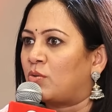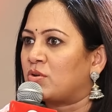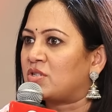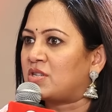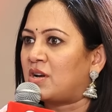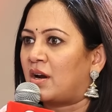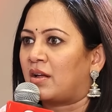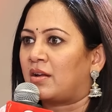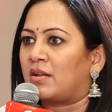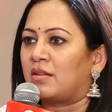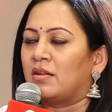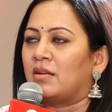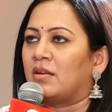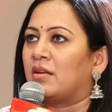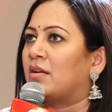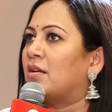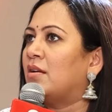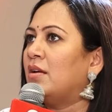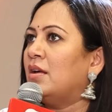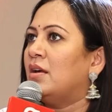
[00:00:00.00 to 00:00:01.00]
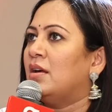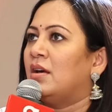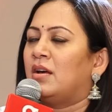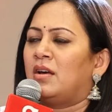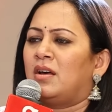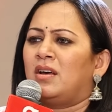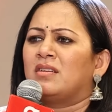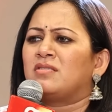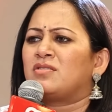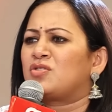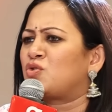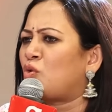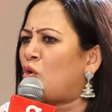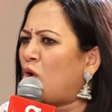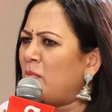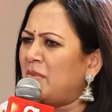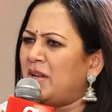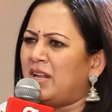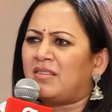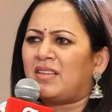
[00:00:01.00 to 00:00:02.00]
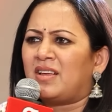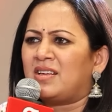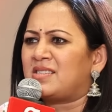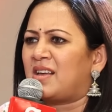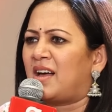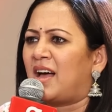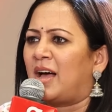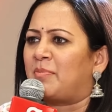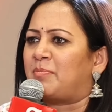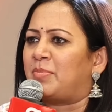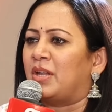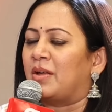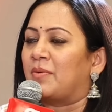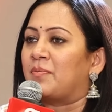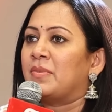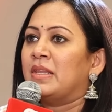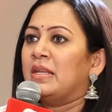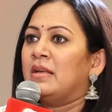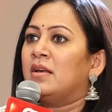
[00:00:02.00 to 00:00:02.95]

அவுட்ஸ் நடக்குது ஸோ மெனி திங்ஸ் ஆர் ஹேப்பனிங்